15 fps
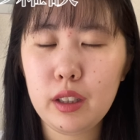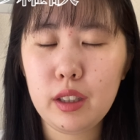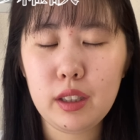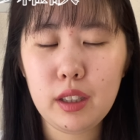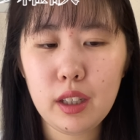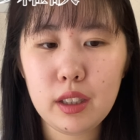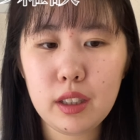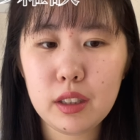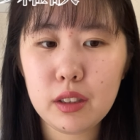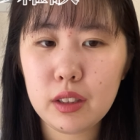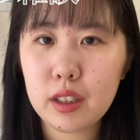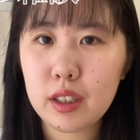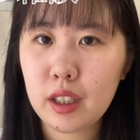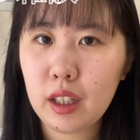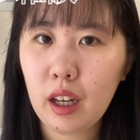にせんにじゅう
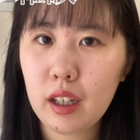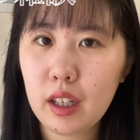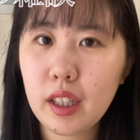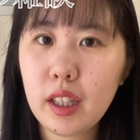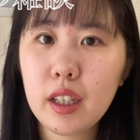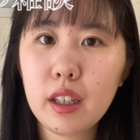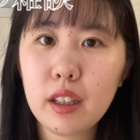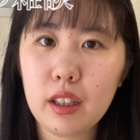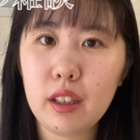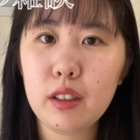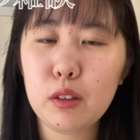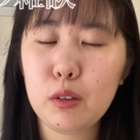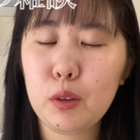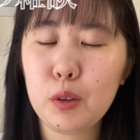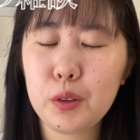いちねん明けてから
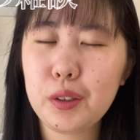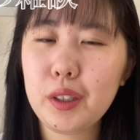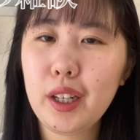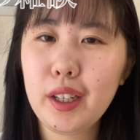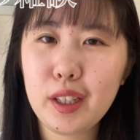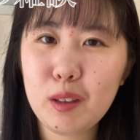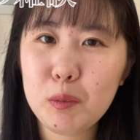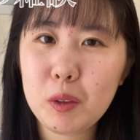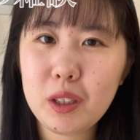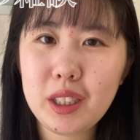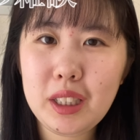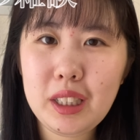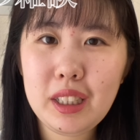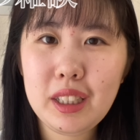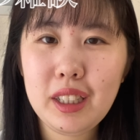そういう暗い気持
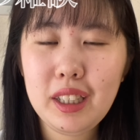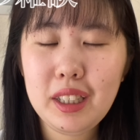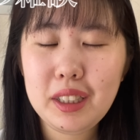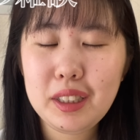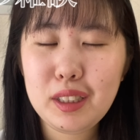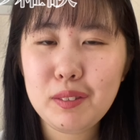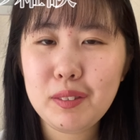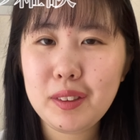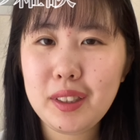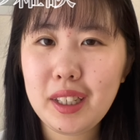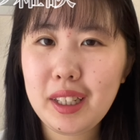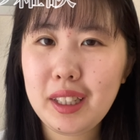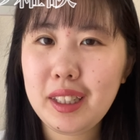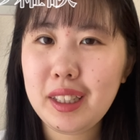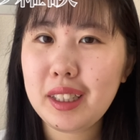ちに自分
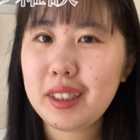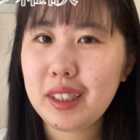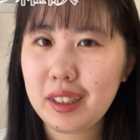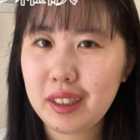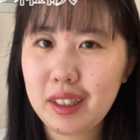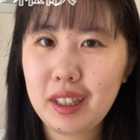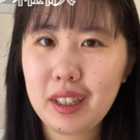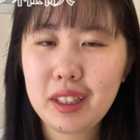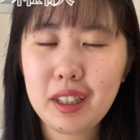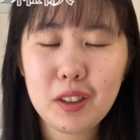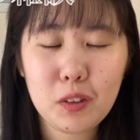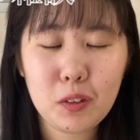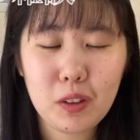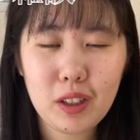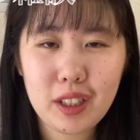的になっちゃって、
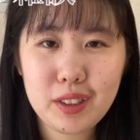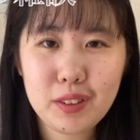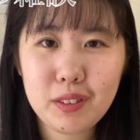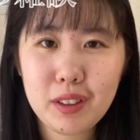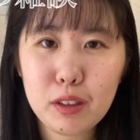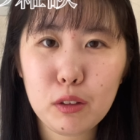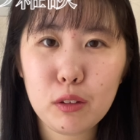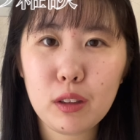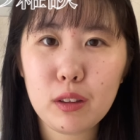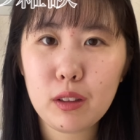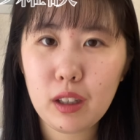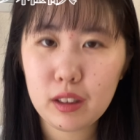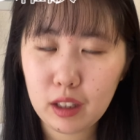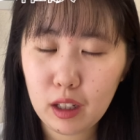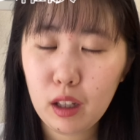結構嵐ファンの
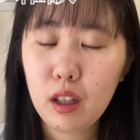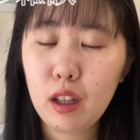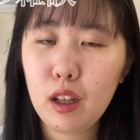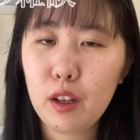方